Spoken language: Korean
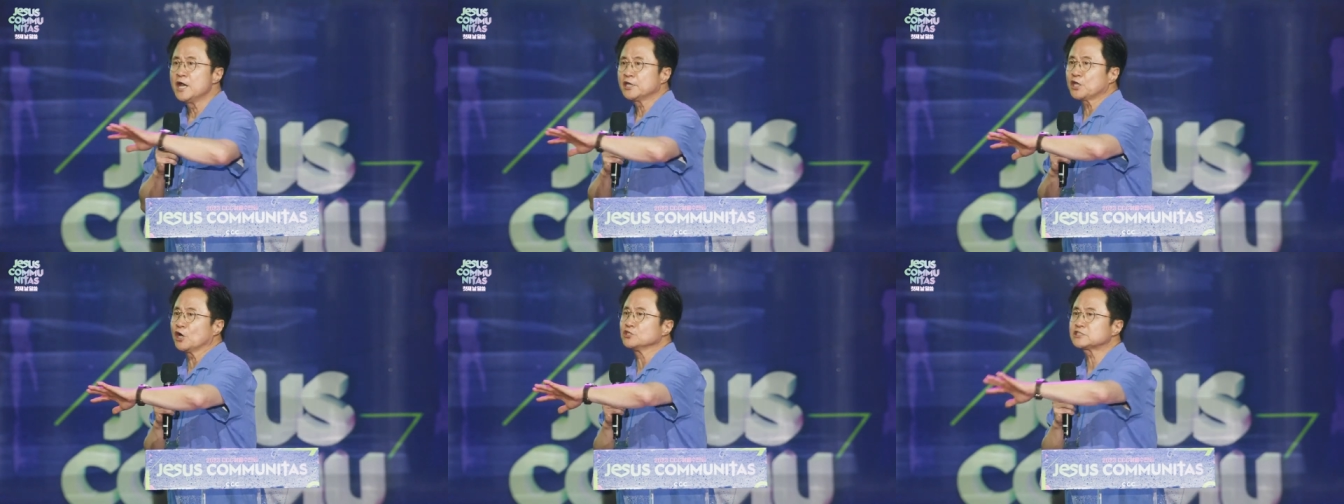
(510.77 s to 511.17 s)

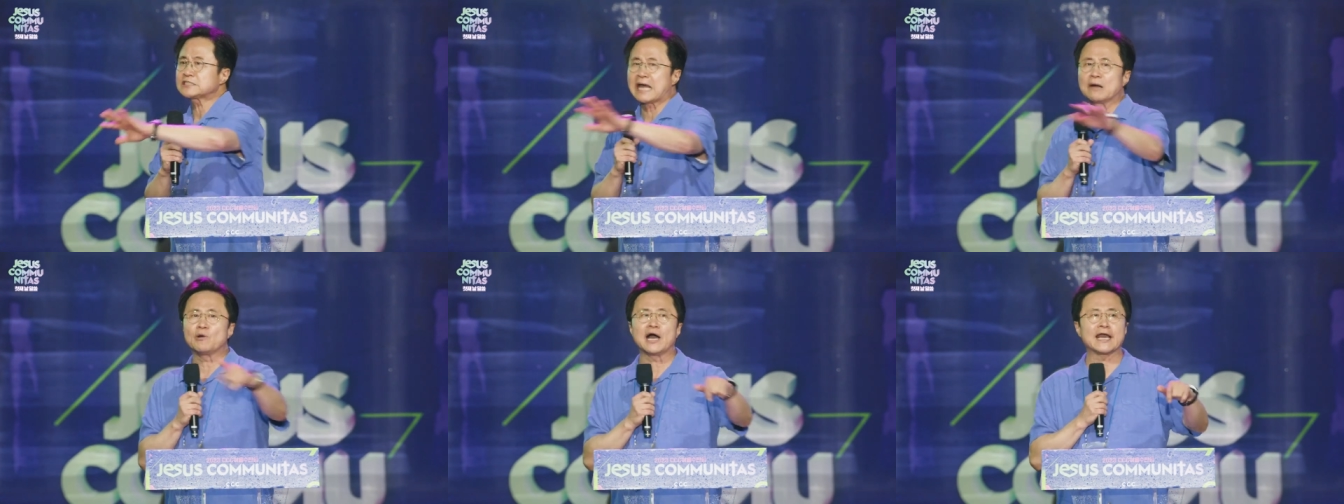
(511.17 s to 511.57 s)
현
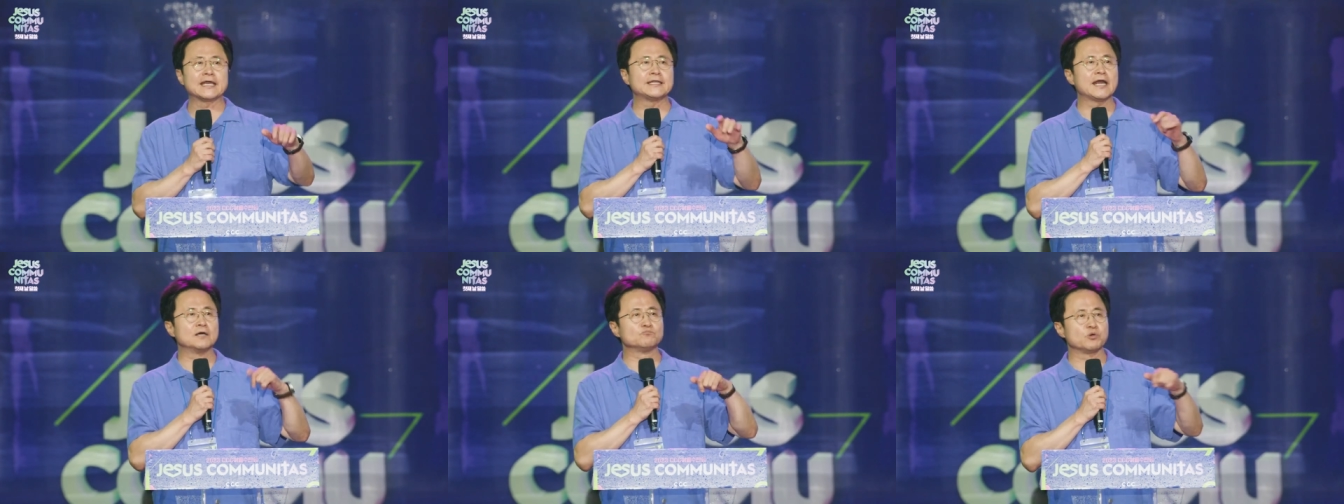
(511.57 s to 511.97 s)
상황에
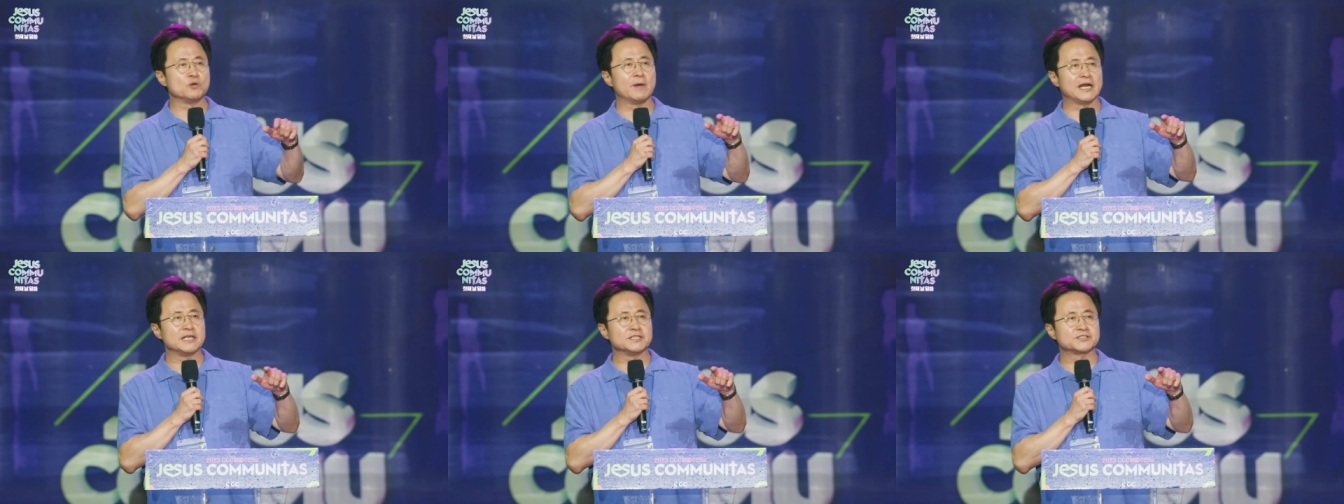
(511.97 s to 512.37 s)
대한
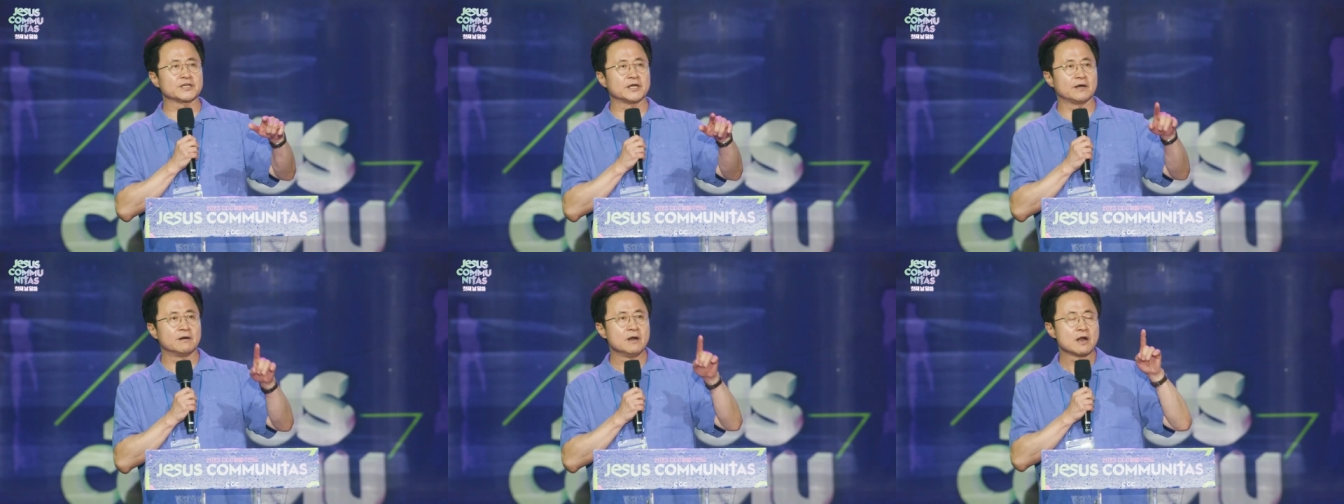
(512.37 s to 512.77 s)
불만이
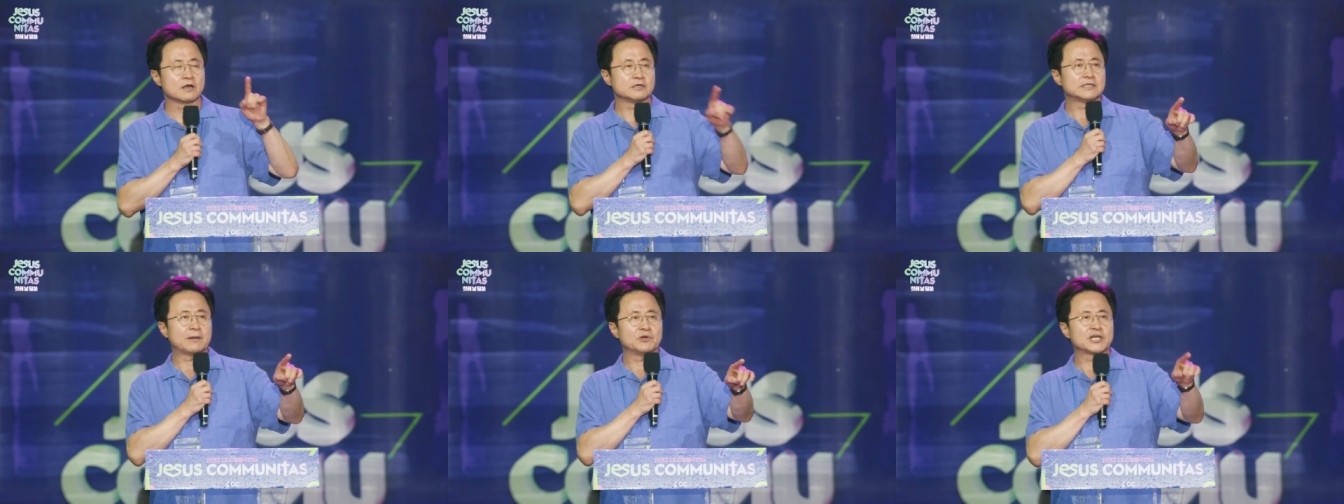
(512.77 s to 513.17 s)
있어요.
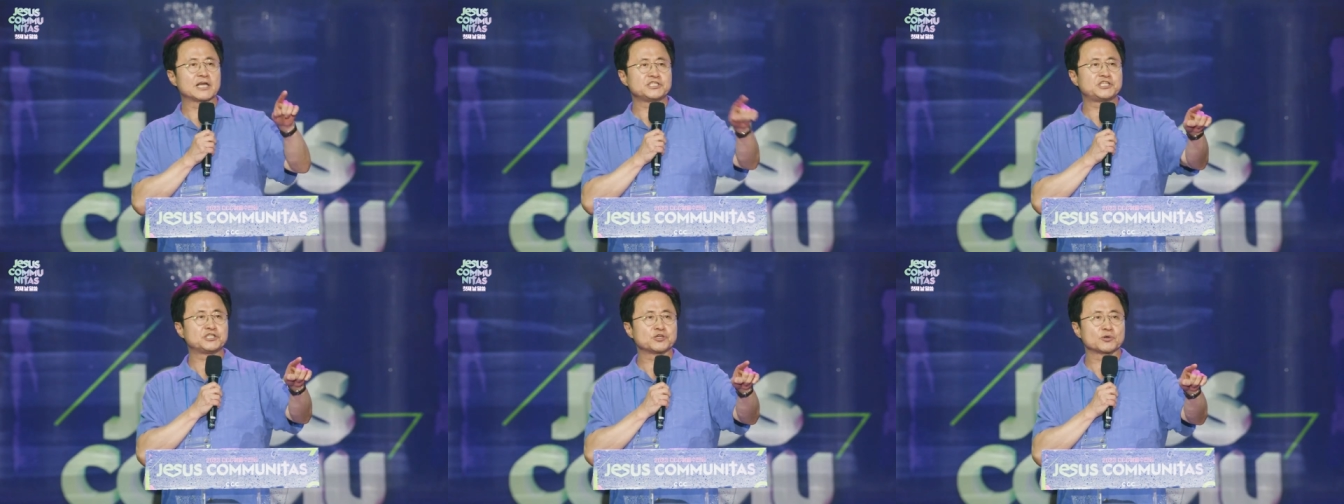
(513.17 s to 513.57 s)
그러다 보니까
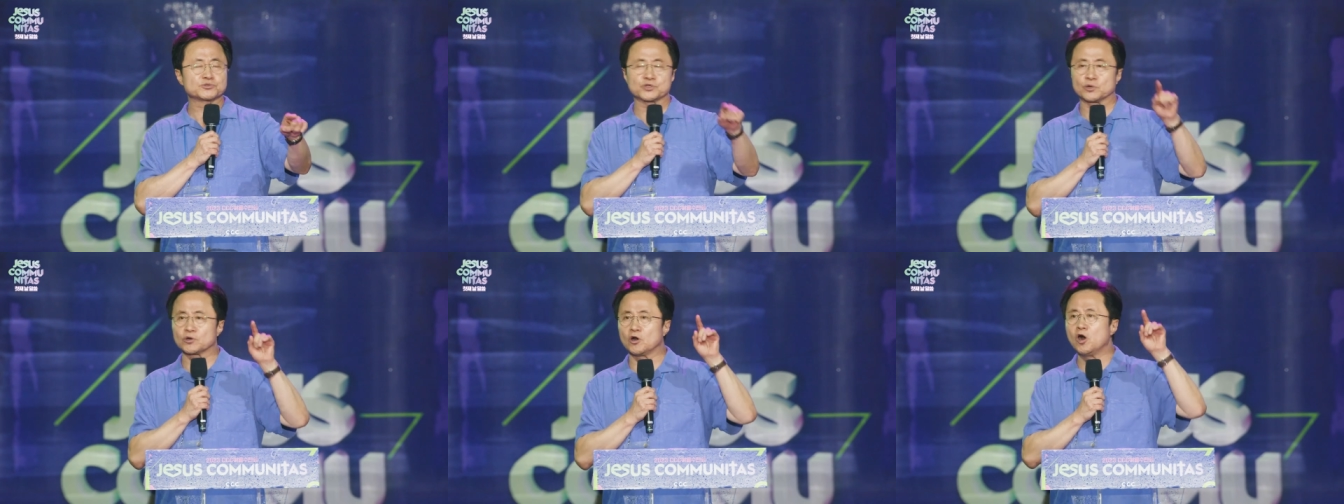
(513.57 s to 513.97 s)

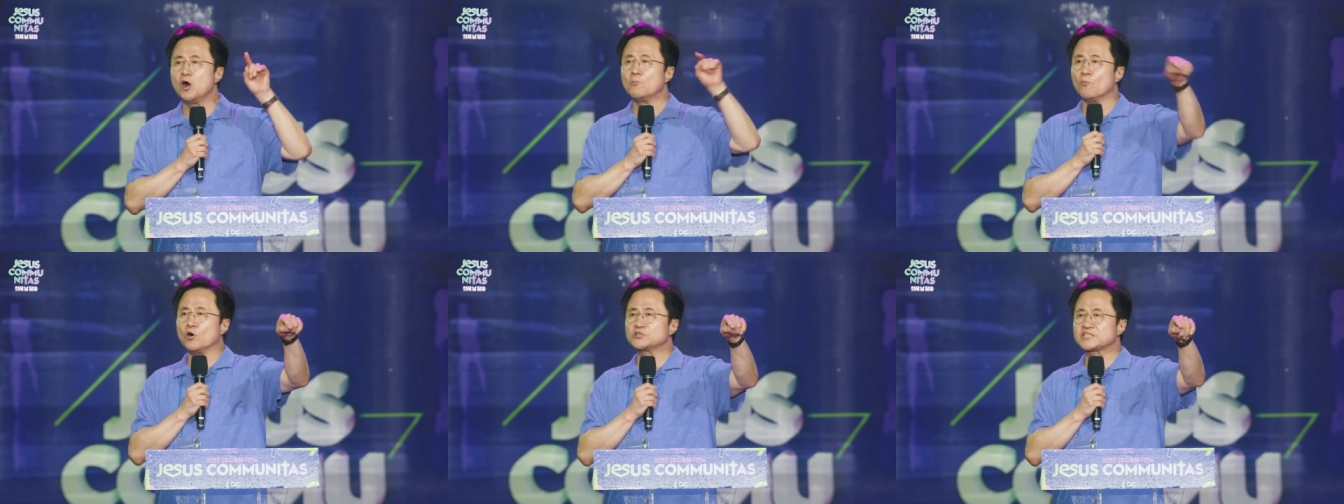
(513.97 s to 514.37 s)
지속적으로
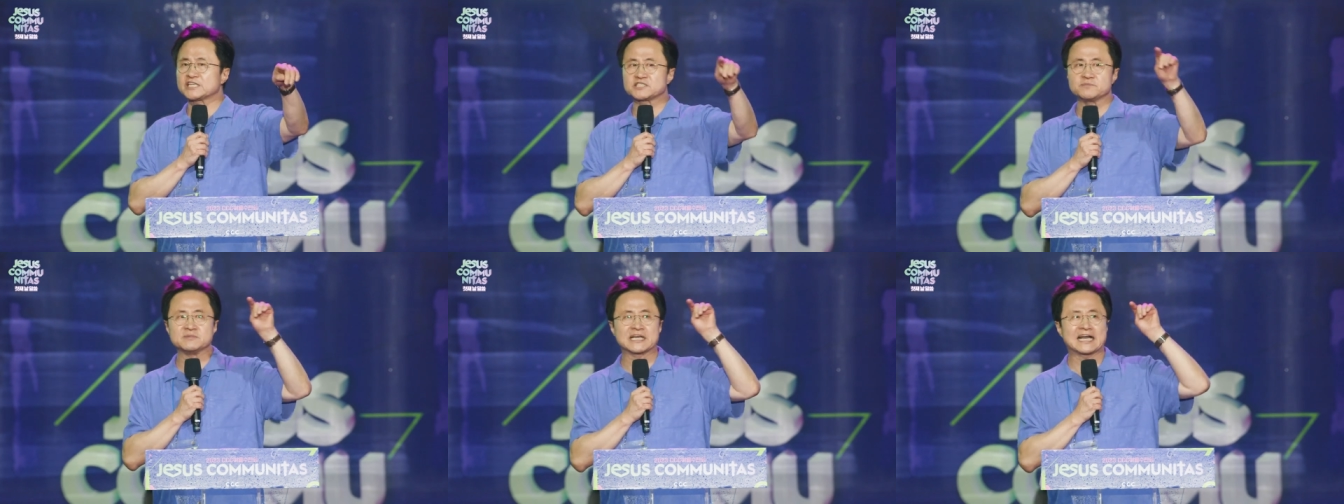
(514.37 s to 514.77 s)
뭘
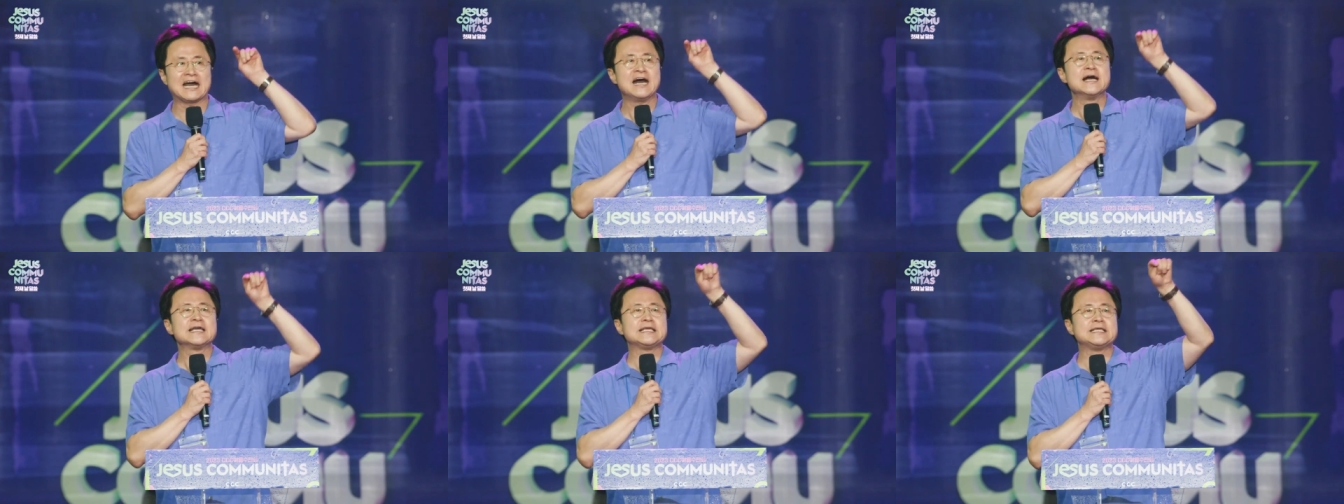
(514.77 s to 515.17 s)
찾습니까?
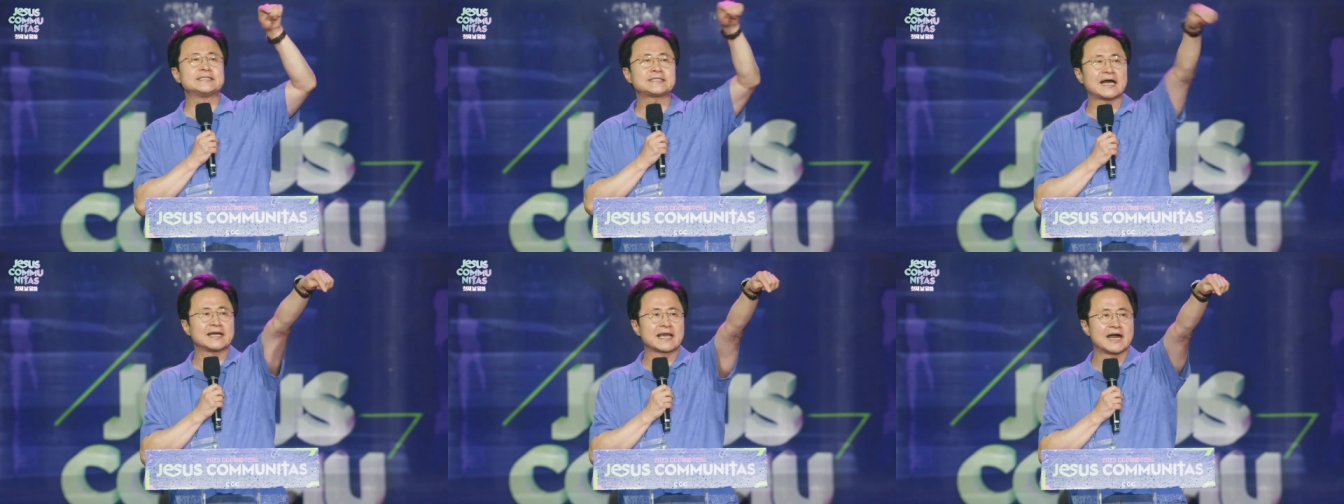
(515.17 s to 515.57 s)

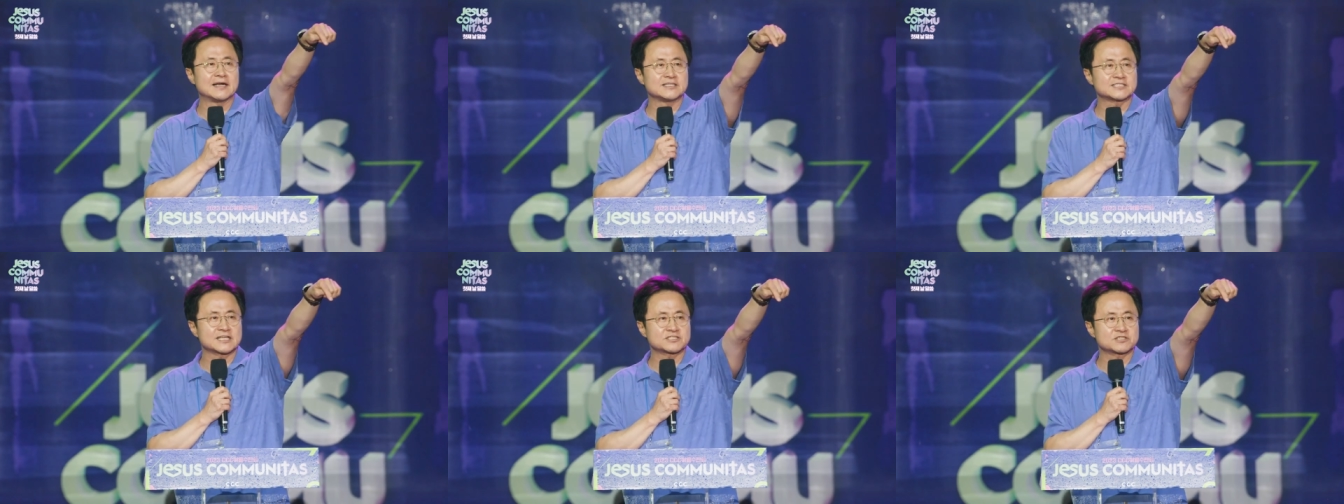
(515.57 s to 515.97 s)

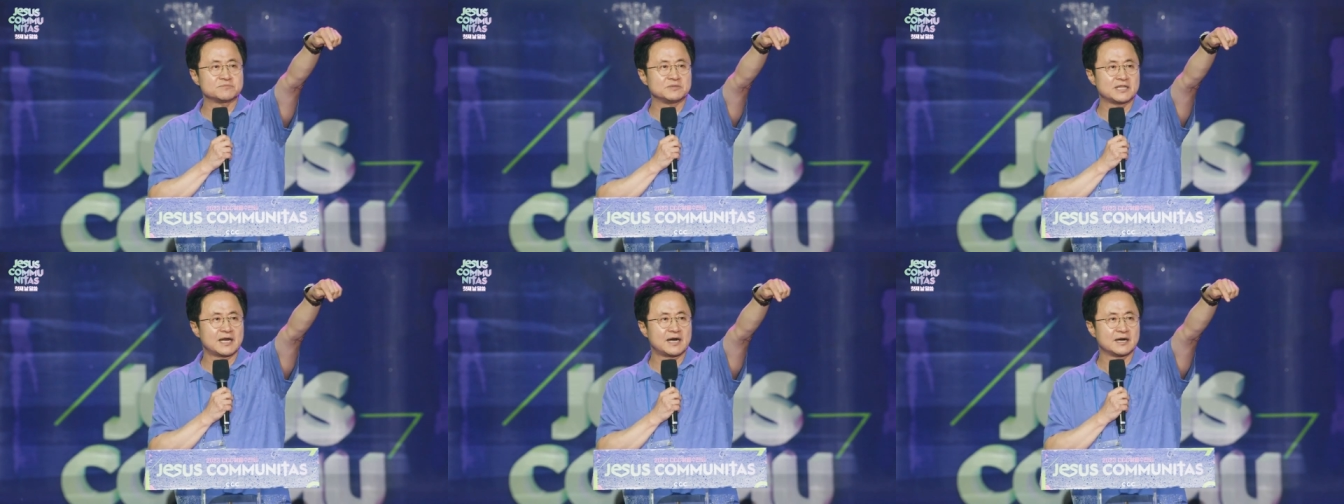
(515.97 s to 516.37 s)
이상향을
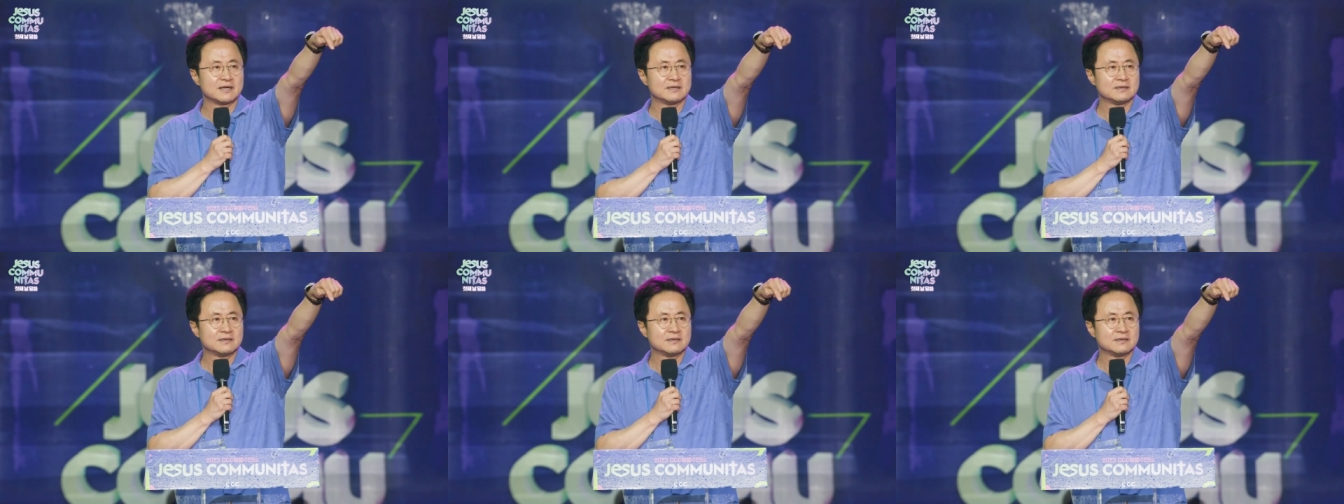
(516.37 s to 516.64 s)
찾습니다.